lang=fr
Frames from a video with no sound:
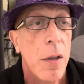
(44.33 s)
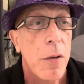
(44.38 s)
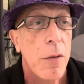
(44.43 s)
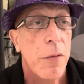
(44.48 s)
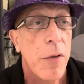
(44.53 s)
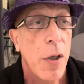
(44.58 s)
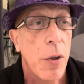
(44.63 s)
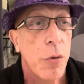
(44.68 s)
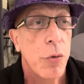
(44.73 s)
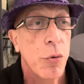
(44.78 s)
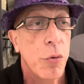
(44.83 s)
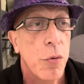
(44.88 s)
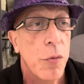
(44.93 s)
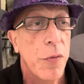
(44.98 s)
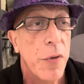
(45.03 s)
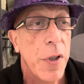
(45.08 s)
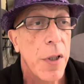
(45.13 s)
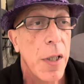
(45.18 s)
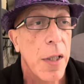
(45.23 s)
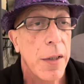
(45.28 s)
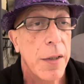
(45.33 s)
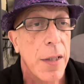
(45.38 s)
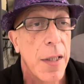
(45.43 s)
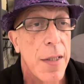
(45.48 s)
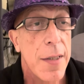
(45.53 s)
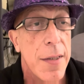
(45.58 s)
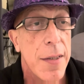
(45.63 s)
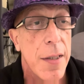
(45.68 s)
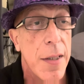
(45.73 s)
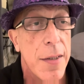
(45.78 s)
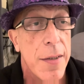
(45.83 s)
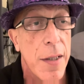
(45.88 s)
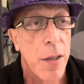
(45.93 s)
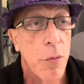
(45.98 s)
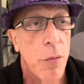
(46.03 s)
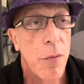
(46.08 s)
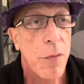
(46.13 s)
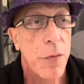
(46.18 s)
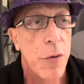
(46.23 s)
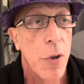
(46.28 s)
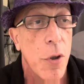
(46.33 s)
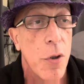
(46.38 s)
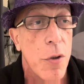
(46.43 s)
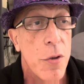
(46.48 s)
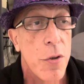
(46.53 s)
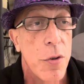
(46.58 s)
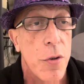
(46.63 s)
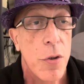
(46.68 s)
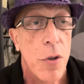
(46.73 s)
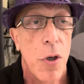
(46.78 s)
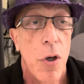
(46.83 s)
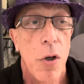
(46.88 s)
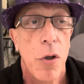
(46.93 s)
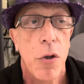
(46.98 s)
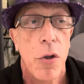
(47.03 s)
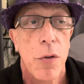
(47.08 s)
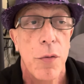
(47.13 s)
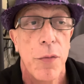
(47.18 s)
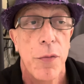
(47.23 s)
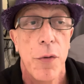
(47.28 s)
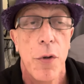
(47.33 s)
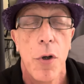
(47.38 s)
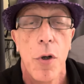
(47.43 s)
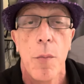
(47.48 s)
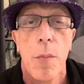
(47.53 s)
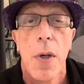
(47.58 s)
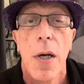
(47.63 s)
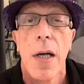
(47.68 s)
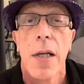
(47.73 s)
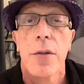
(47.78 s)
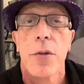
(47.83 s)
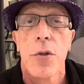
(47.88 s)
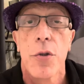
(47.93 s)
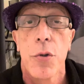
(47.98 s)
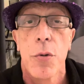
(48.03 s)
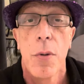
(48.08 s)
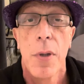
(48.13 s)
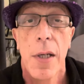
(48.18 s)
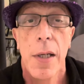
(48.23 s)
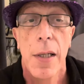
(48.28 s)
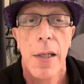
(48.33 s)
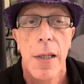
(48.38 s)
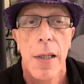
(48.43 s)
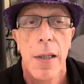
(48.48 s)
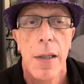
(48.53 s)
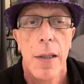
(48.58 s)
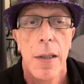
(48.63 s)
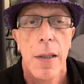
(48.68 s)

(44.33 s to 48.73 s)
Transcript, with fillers: va retrouver un tracé à sa convenance, en grande forme, attention à elle.